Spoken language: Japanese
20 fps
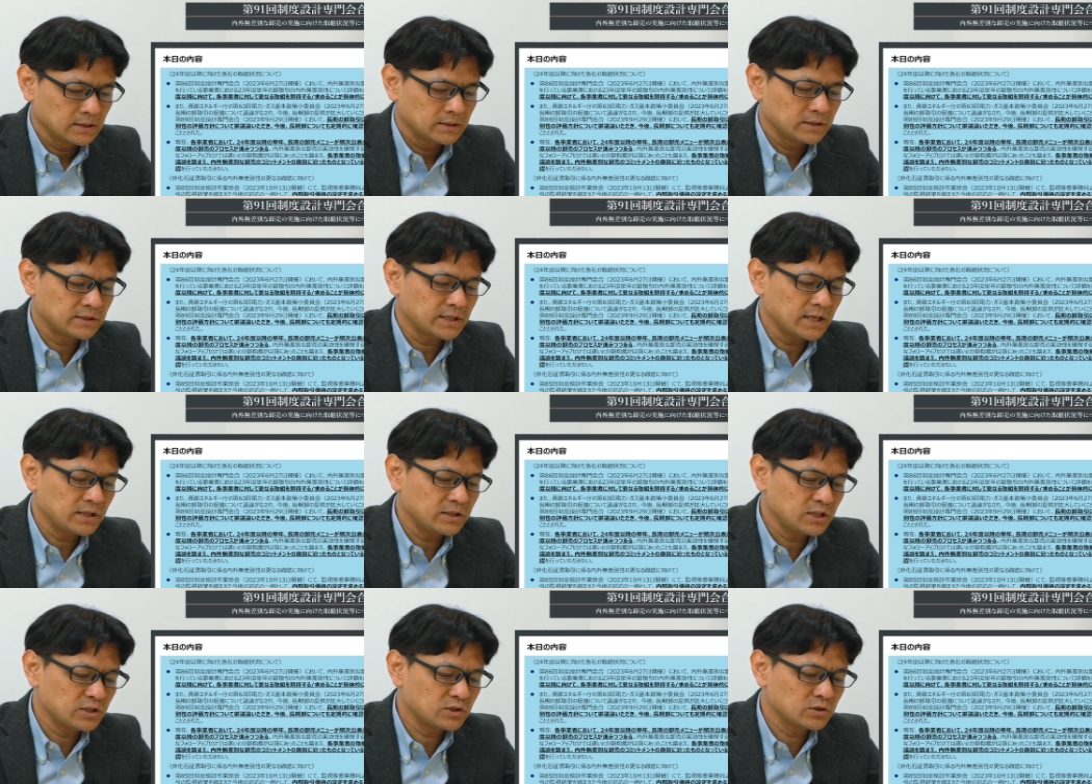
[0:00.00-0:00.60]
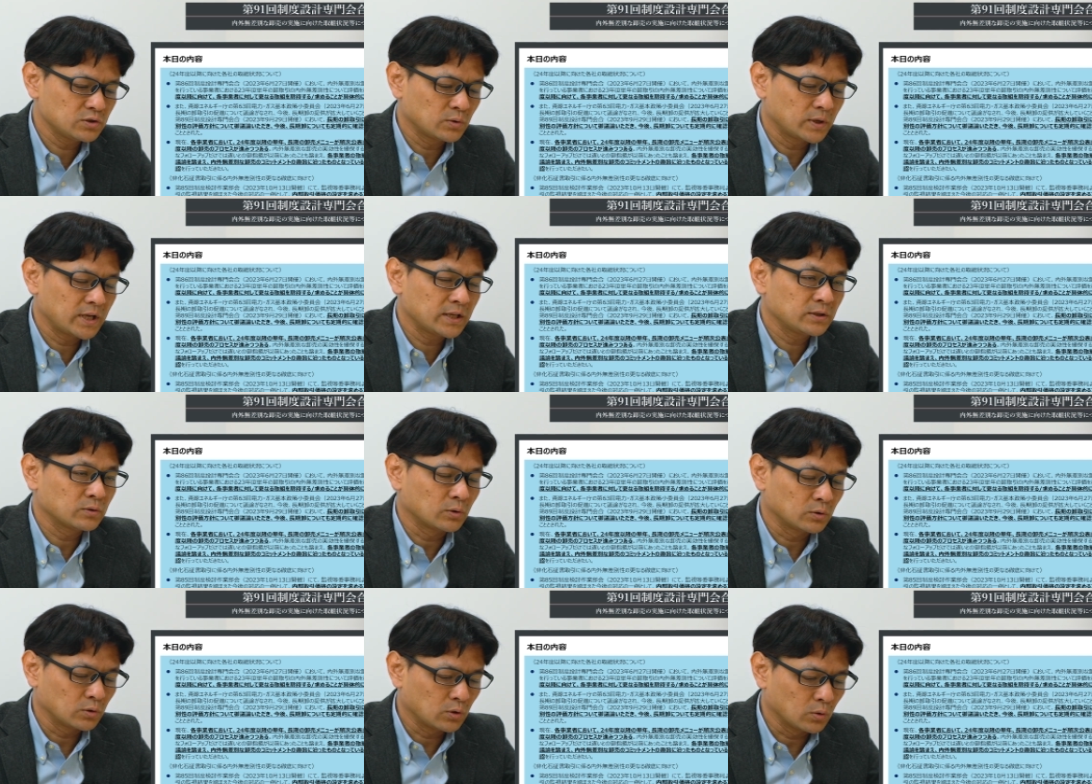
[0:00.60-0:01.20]
にせんにじゅうよね
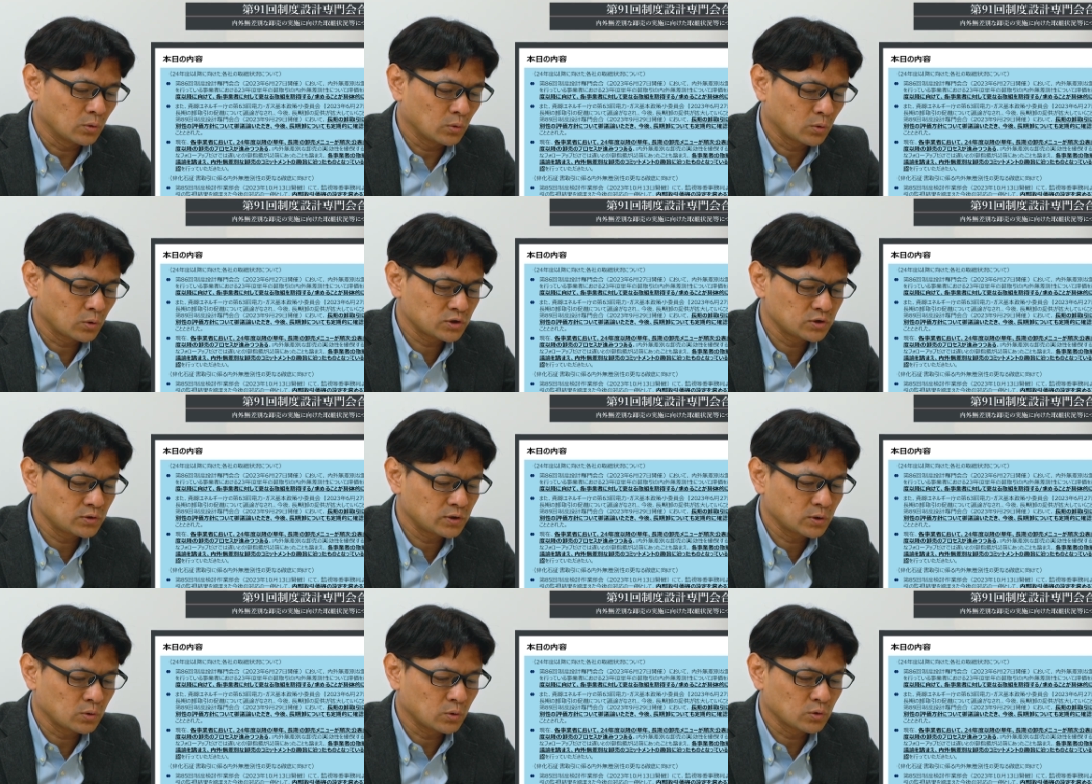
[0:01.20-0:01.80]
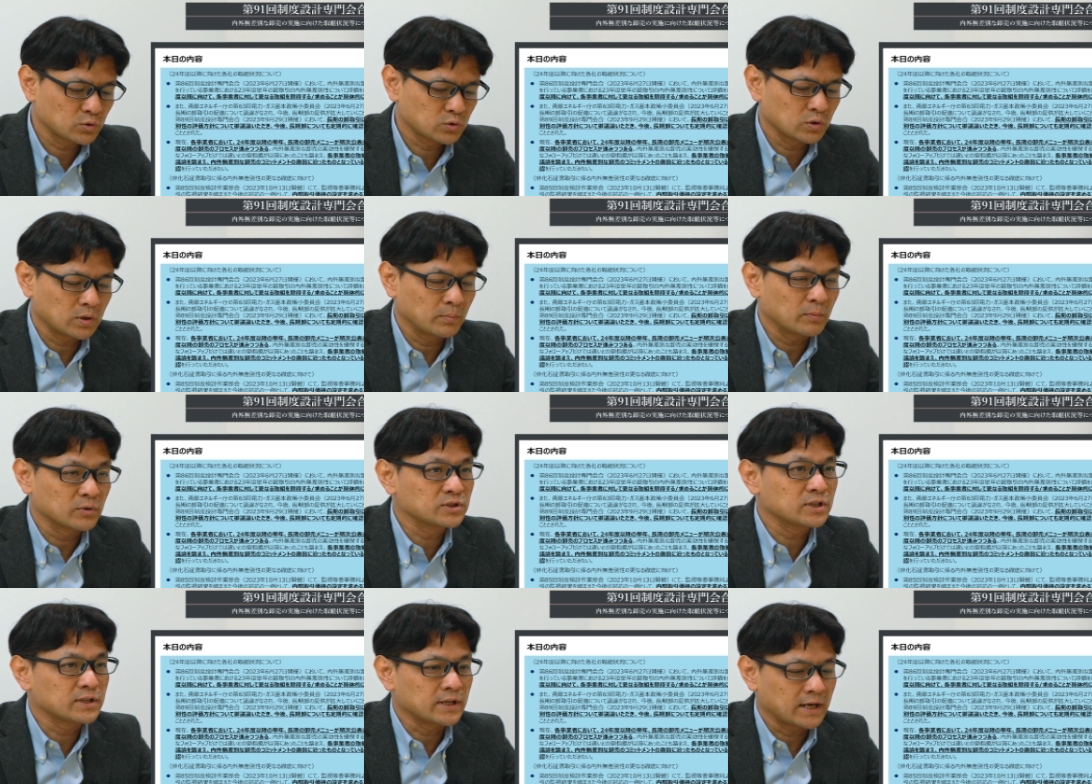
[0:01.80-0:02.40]
んどの卸売交渉が
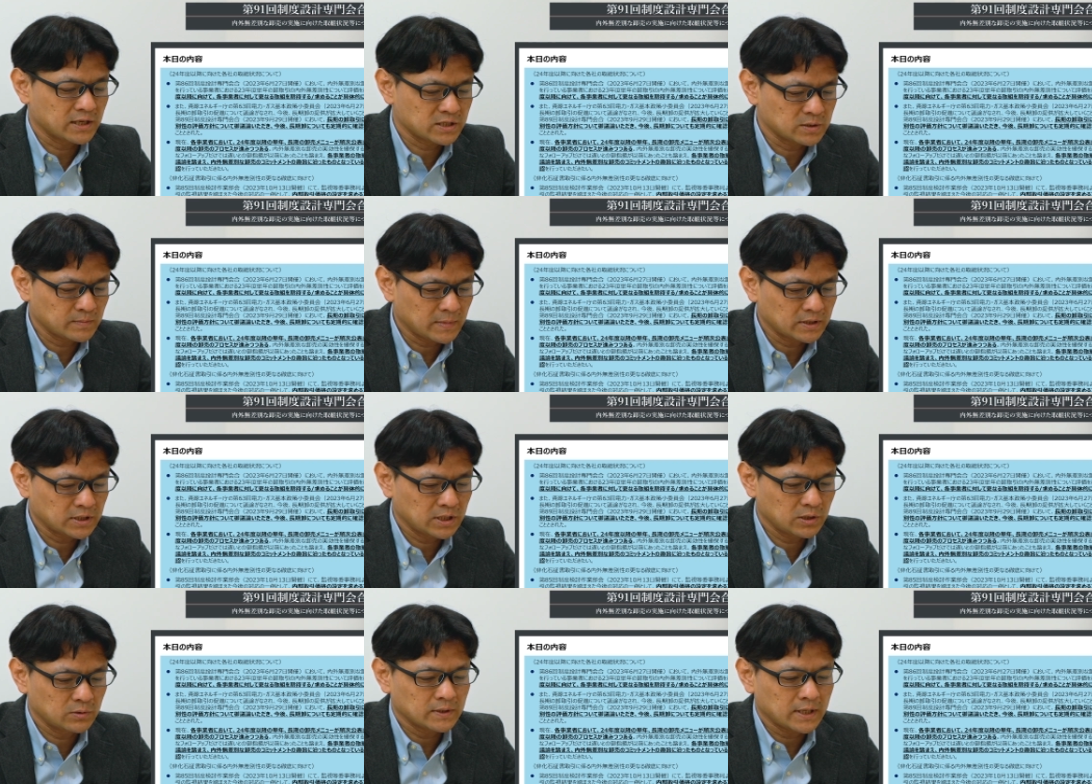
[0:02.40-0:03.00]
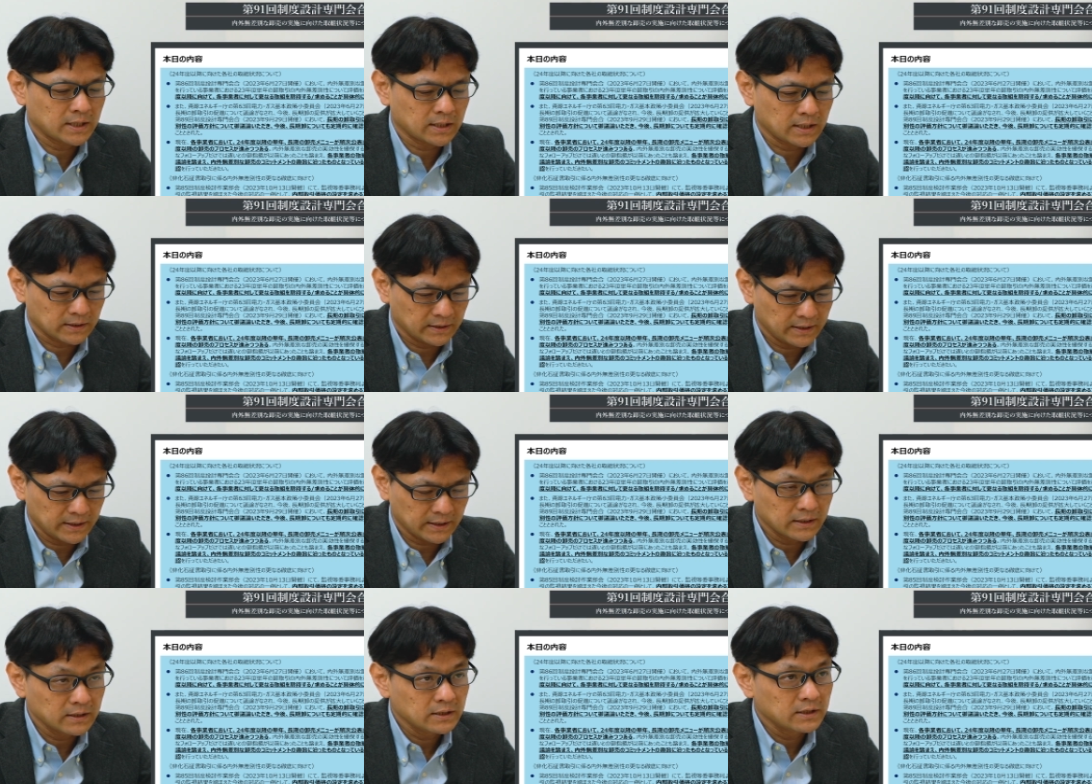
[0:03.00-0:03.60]
もうすでに始まっている中
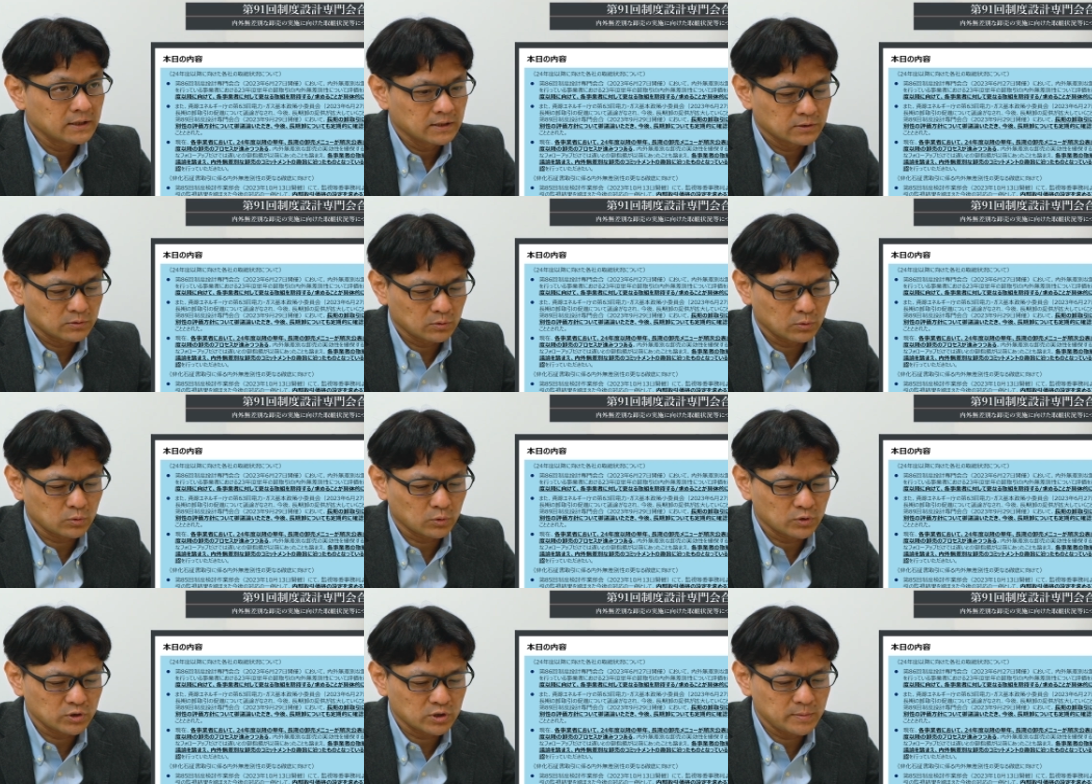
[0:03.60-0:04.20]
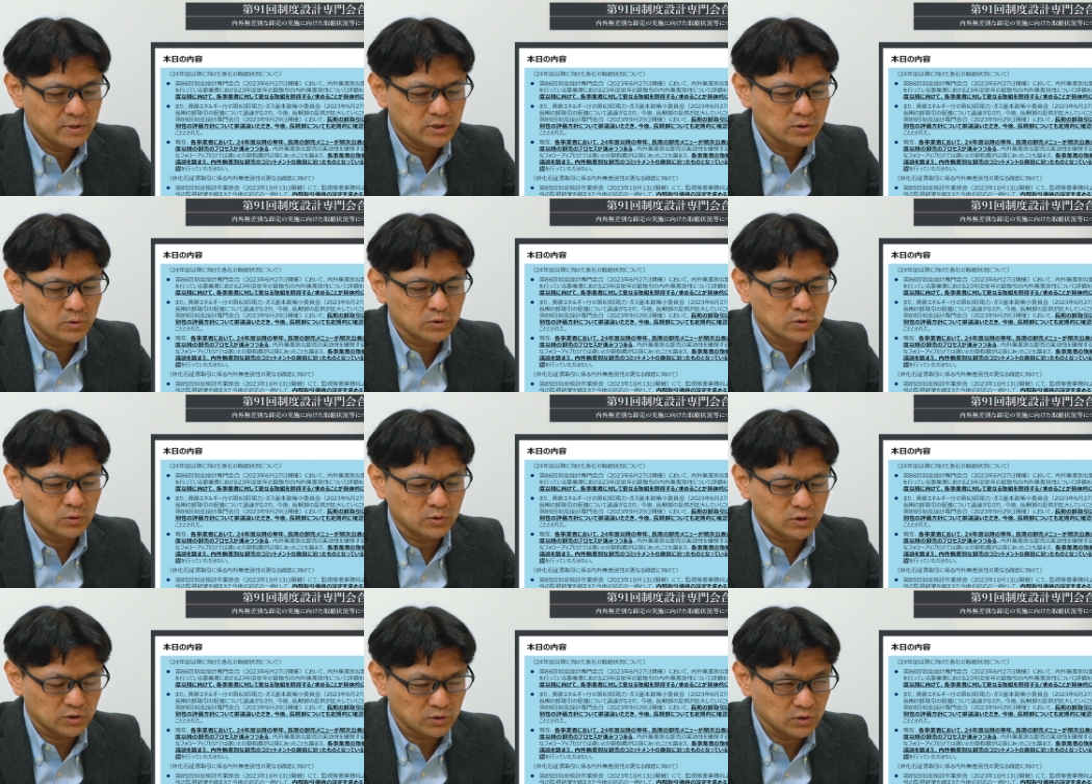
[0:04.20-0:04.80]
で、その取り組み状
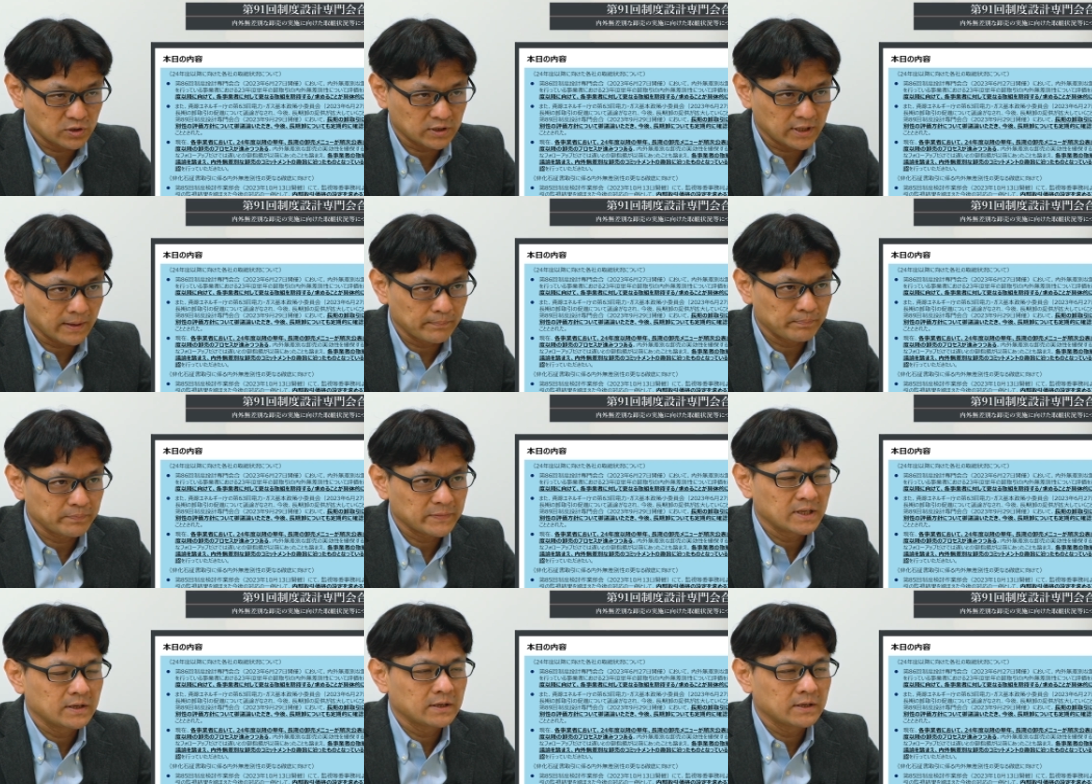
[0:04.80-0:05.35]
況について、